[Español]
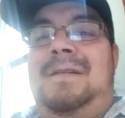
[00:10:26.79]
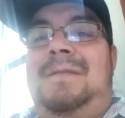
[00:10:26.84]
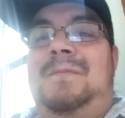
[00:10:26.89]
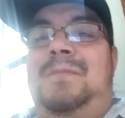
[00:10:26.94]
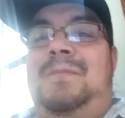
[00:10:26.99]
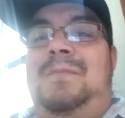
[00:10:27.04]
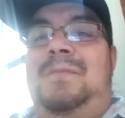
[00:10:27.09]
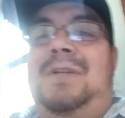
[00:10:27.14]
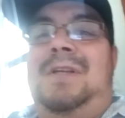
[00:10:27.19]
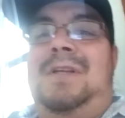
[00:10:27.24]

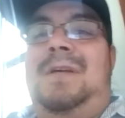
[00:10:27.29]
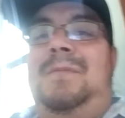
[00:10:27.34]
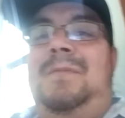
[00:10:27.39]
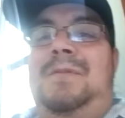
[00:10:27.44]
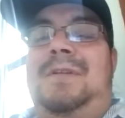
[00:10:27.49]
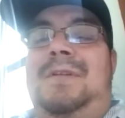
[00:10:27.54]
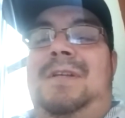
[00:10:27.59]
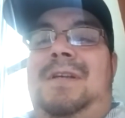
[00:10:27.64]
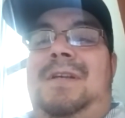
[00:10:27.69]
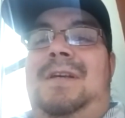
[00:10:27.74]
¿Por qué?
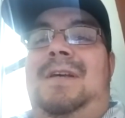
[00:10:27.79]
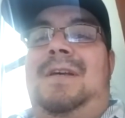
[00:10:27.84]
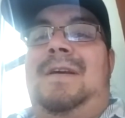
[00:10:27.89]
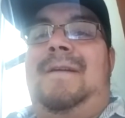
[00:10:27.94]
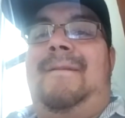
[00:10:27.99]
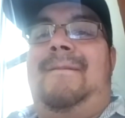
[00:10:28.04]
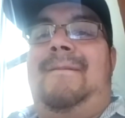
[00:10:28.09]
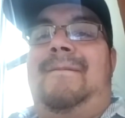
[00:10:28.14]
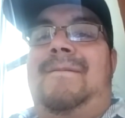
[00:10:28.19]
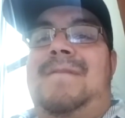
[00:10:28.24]

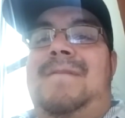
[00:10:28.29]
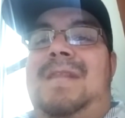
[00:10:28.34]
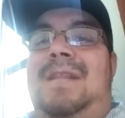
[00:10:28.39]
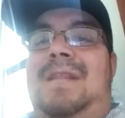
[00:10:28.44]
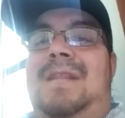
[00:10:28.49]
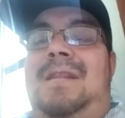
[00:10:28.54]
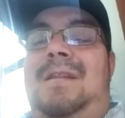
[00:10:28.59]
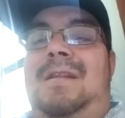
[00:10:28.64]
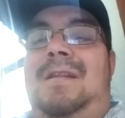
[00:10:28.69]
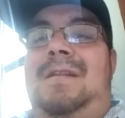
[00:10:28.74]
Porque
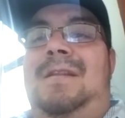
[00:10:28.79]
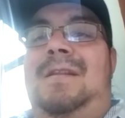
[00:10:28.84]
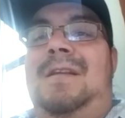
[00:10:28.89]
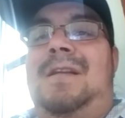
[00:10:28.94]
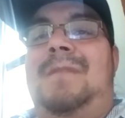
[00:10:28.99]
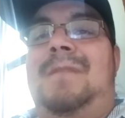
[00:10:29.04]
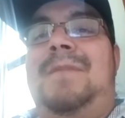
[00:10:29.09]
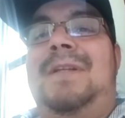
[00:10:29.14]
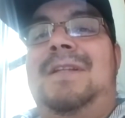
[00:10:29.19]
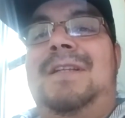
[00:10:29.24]
de
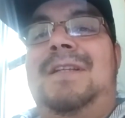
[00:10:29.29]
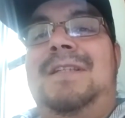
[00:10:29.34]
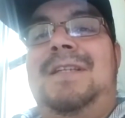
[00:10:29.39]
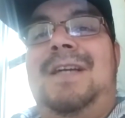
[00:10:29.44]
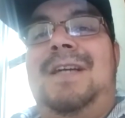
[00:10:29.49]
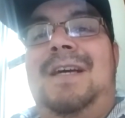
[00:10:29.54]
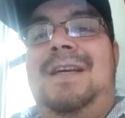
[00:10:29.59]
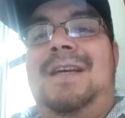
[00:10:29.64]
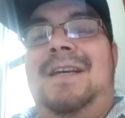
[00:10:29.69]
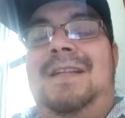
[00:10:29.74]
repente
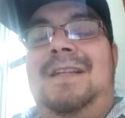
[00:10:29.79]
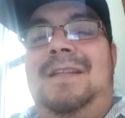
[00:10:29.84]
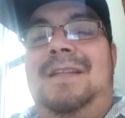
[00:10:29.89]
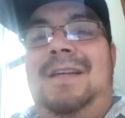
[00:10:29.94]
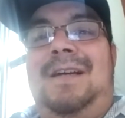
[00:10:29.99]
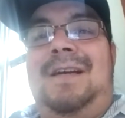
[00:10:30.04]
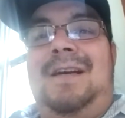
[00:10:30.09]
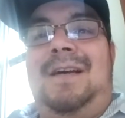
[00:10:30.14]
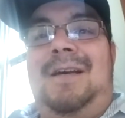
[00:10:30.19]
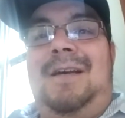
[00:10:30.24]
llega gente
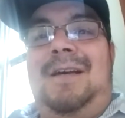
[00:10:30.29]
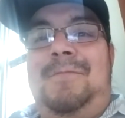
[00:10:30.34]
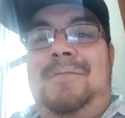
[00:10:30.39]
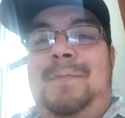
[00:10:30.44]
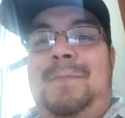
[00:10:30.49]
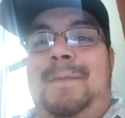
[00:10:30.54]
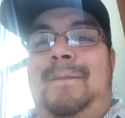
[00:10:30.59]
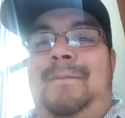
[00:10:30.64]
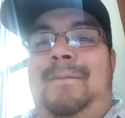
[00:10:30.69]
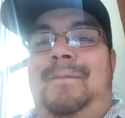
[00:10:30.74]
acá
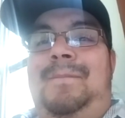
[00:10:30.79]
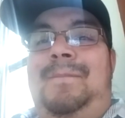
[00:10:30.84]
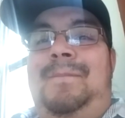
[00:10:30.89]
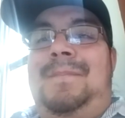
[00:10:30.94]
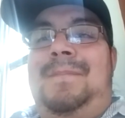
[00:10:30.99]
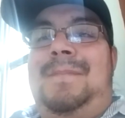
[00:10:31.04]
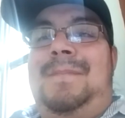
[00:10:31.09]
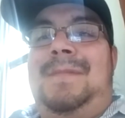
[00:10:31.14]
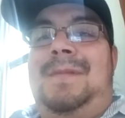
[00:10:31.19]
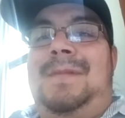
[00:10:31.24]

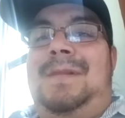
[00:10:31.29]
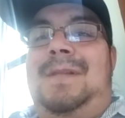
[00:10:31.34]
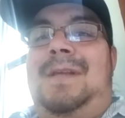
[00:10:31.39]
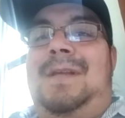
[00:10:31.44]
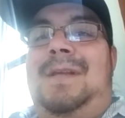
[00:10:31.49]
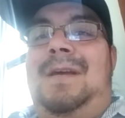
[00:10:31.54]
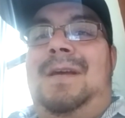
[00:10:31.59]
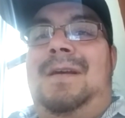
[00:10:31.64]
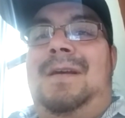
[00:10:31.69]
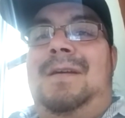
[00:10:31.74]

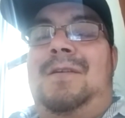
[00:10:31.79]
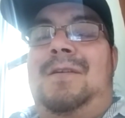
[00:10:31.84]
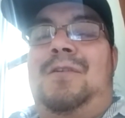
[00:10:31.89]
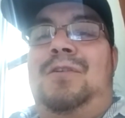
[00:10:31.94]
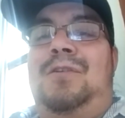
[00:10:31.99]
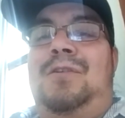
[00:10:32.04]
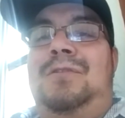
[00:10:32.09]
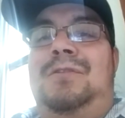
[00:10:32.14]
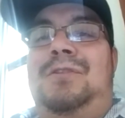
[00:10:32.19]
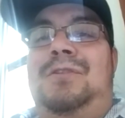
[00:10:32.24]
que
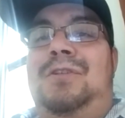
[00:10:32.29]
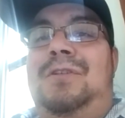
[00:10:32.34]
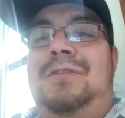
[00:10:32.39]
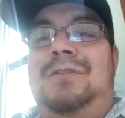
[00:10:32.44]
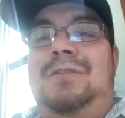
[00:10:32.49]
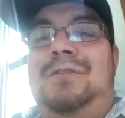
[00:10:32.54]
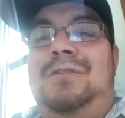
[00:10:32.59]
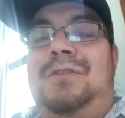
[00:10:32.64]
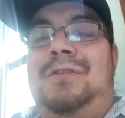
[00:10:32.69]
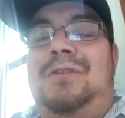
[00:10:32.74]
con,
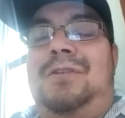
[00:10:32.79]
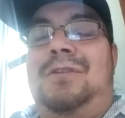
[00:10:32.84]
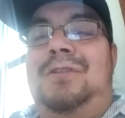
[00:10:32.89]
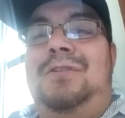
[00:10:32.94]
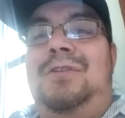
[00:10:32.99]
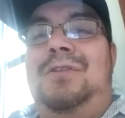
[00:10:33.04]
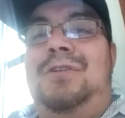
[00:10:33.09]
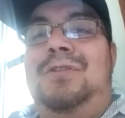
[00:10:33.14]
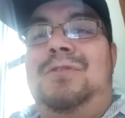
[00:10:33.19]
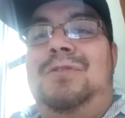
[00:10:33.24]
con
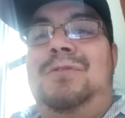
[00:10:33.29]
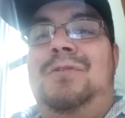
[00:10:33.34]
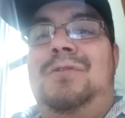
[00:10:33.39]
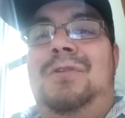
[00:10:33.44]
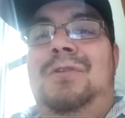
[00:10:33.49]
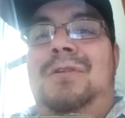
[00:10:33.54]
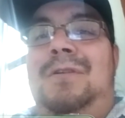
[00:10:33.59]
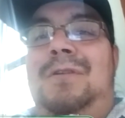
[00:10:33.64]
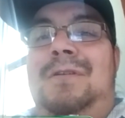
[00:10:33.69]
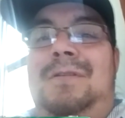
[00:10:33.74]
todo su
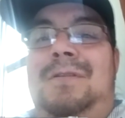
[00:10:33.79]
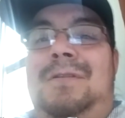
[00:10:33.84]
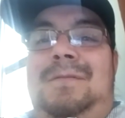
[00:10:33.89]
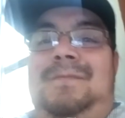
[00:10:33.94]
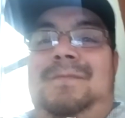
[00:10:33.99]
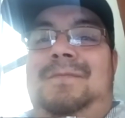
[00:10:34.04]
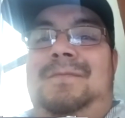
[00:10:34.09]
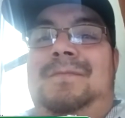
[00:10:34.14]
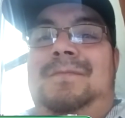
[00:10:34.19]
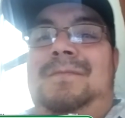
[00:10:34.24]
dolor,
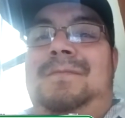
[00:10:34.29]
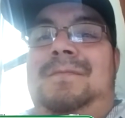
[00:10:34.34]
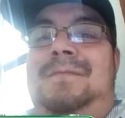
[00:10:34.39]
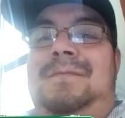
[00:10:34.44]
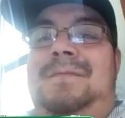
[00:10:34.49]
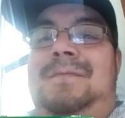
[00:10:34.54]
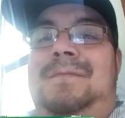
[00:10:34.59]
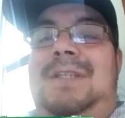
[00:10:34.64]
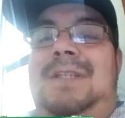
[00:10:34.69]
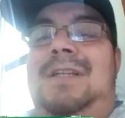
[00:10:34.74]

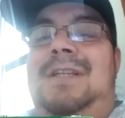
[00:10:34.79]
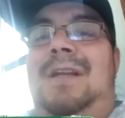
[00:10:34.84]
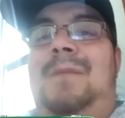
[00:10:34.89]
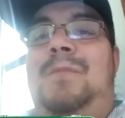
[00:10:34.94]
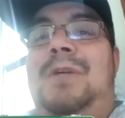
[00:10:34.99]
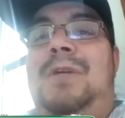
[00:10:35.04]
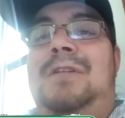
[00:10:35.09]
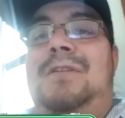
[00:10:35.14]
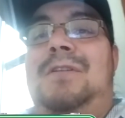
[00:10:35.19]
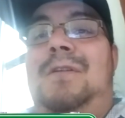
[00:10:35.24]
que se le han
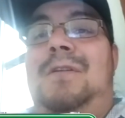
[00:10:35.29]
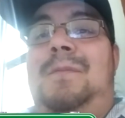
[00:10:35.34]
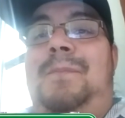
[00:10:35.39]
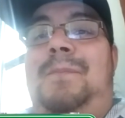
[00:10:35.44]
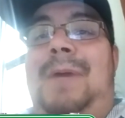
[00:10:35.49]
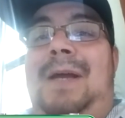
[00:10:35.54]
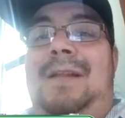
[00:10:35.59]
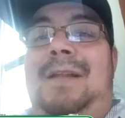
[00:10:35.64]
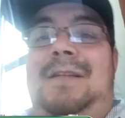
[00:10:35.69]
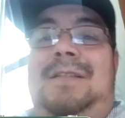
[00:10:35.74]
muerto los
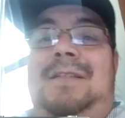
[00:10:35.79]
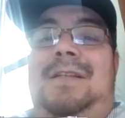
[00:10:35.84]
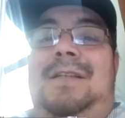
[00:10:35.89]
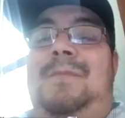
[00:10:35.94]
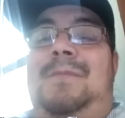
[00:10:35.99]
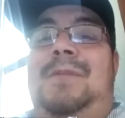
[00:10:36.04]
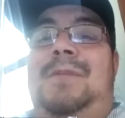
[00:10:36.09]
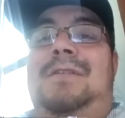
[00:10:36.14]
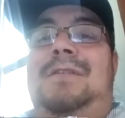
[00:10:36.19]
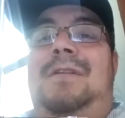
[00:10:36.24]
padres, se le
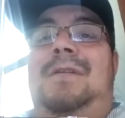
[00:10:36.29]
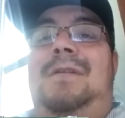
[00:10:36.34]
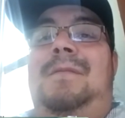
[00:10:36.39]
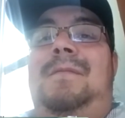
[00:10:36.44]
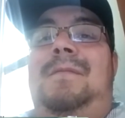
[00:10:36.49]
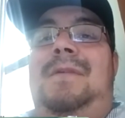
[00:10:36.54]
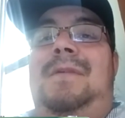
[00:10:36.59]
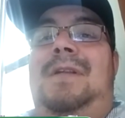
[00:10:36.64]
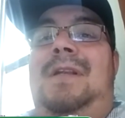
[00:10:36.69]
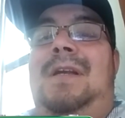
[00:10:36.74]
han muerto la,
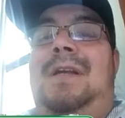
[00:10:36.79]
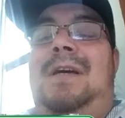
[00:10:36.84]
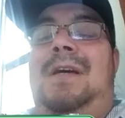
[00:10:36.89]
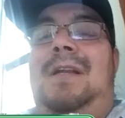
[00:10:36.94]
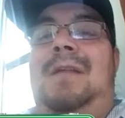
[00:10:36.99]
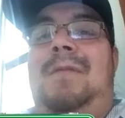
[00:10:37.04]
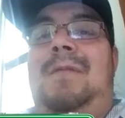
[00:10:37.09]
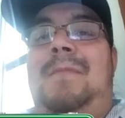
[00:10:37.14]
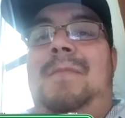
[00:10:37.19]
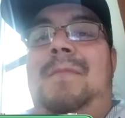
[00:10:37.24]

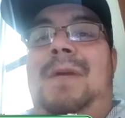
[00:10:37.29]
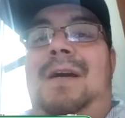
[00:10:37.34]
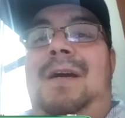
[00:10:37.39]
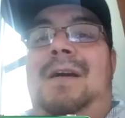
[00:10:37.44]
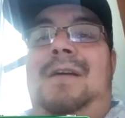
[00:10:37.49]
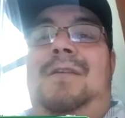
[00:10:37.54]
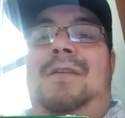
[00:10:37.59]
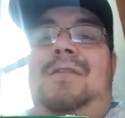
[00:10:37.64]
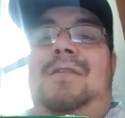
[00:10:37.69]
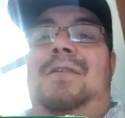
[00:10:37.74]
la,
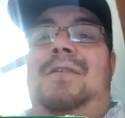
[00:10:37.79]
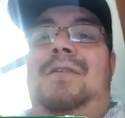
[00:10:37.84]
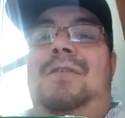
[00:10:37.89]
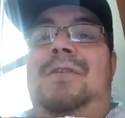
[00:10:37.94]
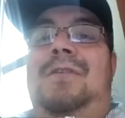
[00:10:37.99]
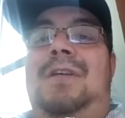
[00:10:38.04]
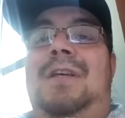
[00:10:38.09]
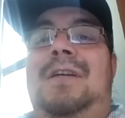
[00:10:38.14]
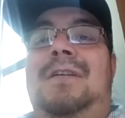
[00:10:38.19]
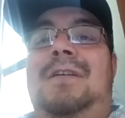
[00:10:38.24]
mamá, los
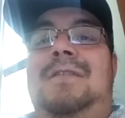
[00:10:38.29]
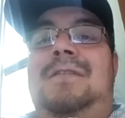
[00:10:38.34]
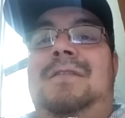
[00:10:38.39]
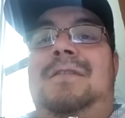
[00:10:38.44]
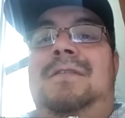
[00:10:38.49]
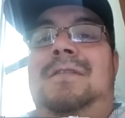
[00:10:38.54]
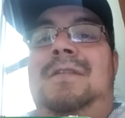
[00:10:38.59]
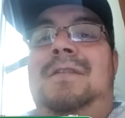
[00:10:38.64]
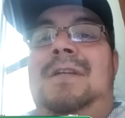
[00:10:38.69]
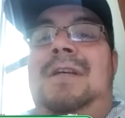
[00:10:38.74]

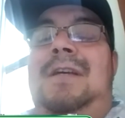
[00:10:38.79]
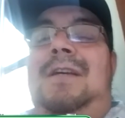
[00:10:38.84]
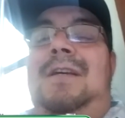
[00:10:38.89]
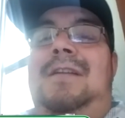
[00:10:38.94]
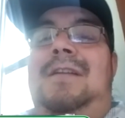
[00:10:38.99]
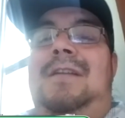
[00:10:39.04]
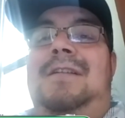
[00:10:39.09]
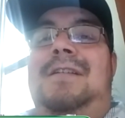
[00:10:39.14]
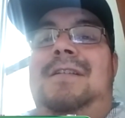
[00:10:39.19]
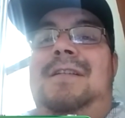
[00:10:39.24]
hijos, y
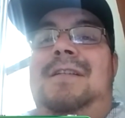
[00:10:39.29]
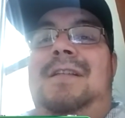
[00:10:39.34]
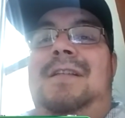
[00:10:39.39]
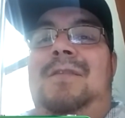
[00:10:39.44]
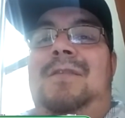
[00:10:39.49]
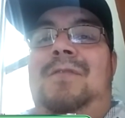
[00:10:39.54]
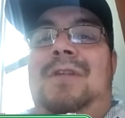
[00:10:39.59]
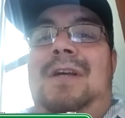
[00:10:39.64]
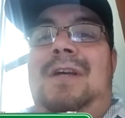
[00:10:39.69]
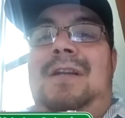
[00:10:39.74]
necesitan
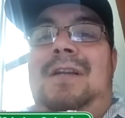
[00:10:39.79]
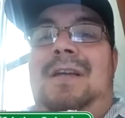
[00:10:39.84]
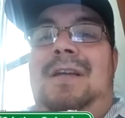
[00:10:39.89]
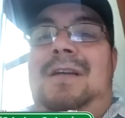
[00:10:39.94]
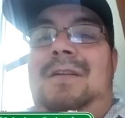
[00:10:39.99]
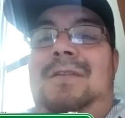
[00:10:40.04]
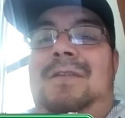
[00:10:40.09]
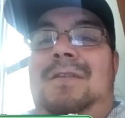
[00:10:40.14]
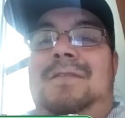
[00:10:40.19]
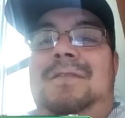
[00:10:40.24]
un
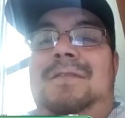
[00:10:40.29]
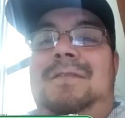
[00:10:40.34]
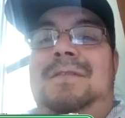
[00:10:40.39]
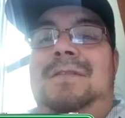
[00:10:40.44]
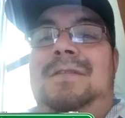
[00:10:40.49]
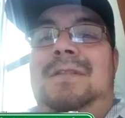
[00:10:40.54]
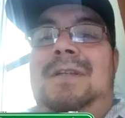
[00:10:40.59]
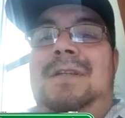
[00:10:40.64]
arreglo.